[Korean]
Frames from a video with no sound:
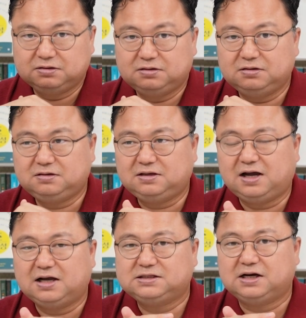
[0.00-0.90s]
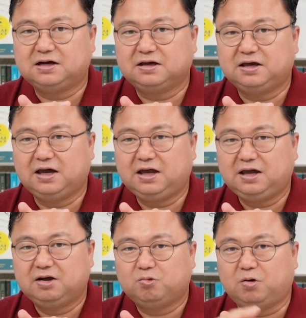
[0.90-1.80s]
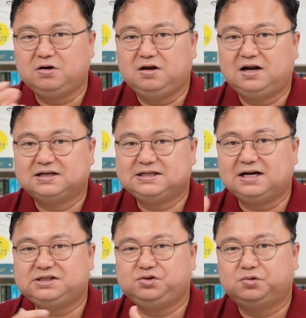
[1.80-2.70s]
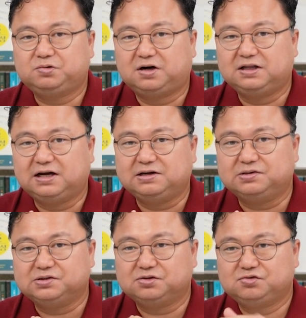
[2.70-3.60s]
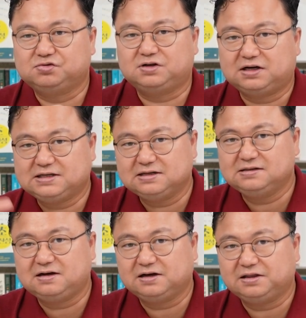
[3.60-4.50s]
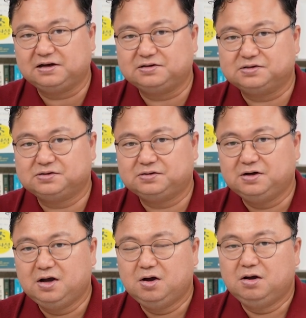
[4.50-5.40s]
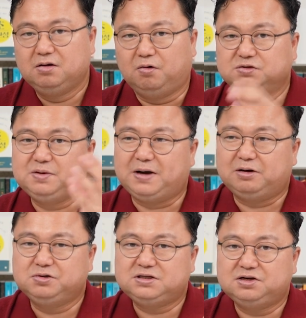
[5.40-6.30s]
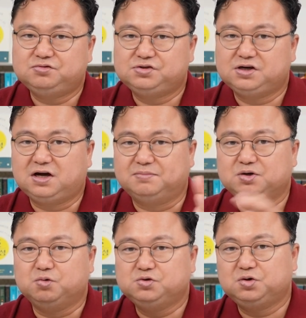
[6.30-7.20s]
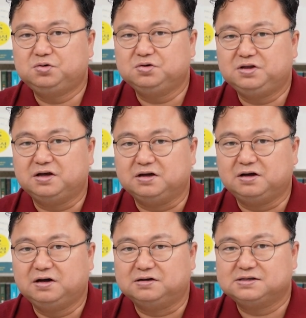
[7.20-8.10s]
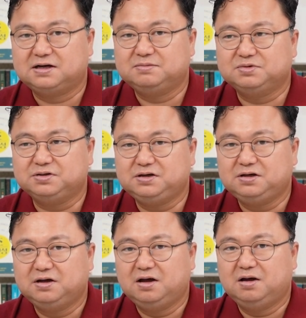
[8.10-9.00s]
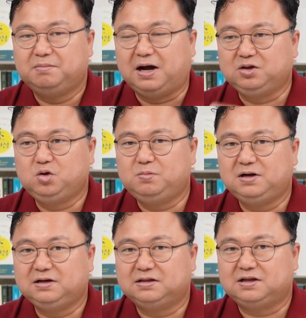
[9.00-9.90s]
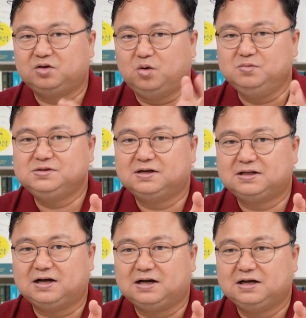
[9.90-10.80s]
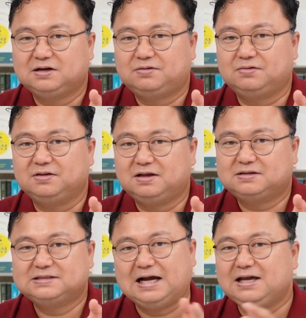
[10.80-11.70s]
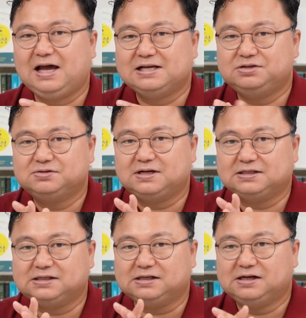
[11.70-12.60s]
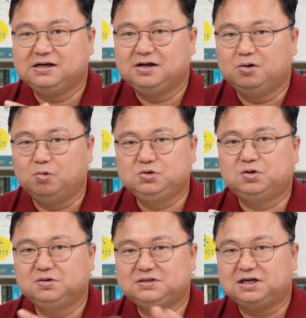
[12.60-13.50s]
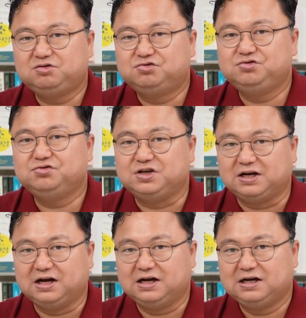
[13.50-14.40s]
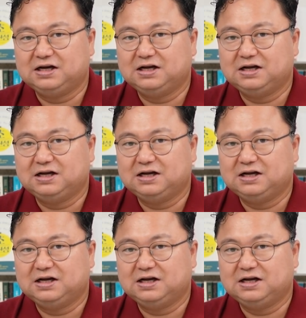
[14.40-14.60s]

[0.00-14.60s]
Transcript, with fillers: 뜻하지 않게 권리락 착시 효과가 나는 거죠. 주가가 상승하게 되는 거죠. 어제 만 원짜리 주식이 갑자기 5천 원이 되니까 사람들이 반토막 났다. 너무 싸다. 그런데 싼 게 아니죠, 사실. 5천 원짜리 두 주니까.